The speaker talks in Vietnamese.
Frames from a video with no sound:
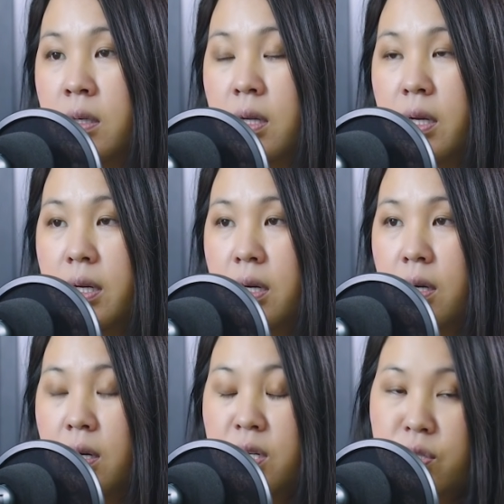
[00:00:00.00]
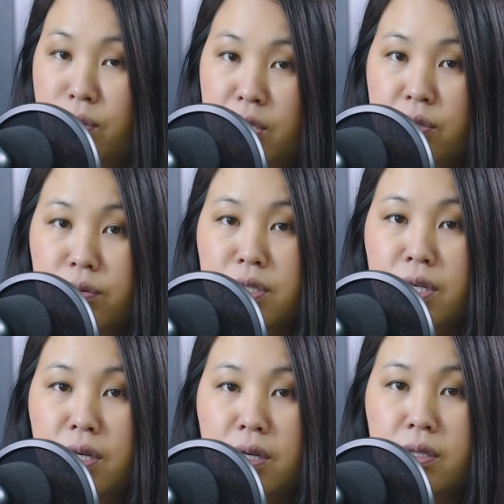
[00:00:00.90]
giờ lên nó này chồng
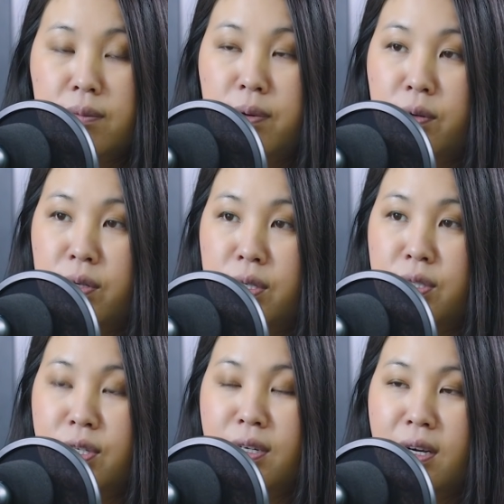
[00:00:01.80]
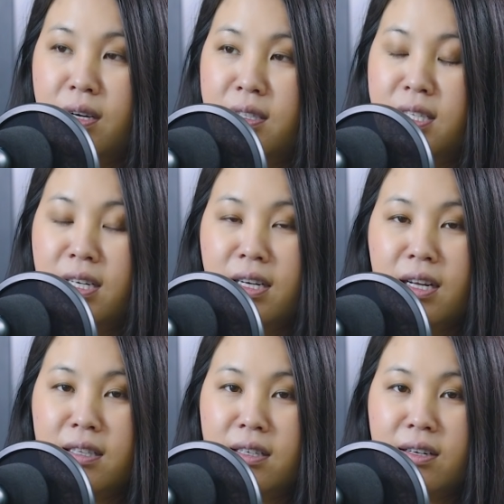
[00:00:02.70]
gì chồng phong yêu sợ đỡ cho nên
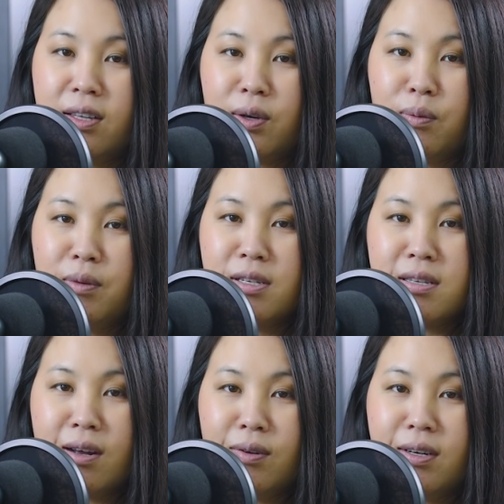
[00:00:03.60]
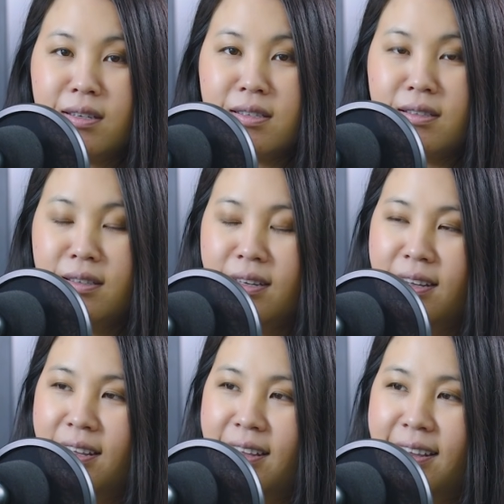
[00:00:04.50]
nên từ nó chỉ cũng mất sợ lên nó xứ
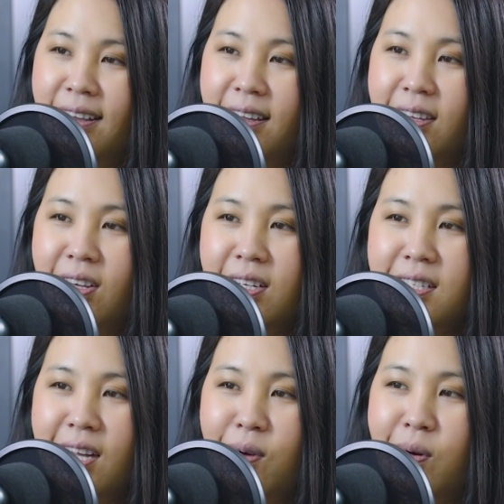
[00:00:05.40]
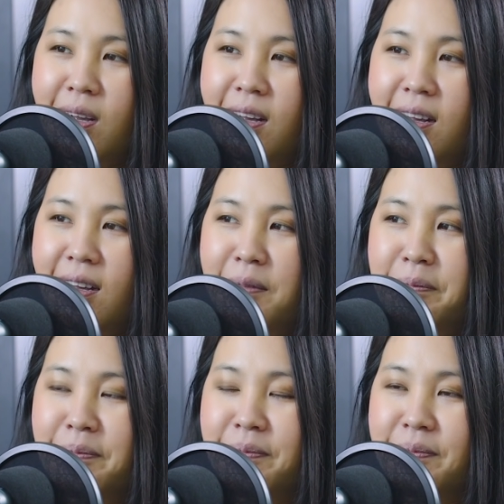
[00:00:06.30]
giờ ý ra là
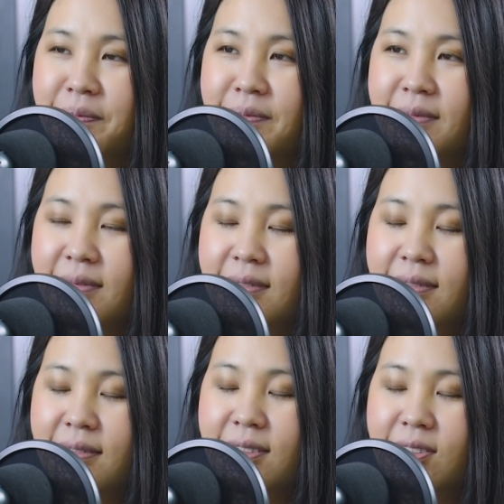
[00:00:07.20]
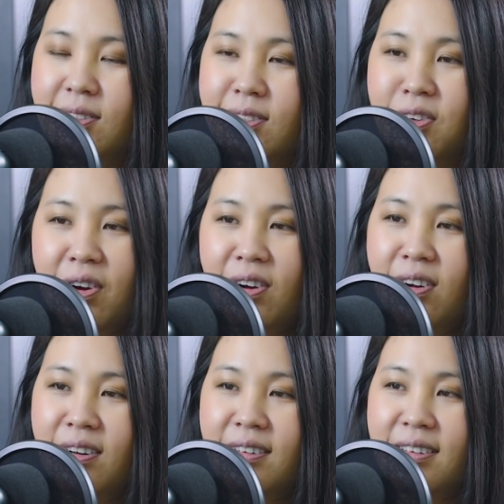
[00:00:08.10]
sợ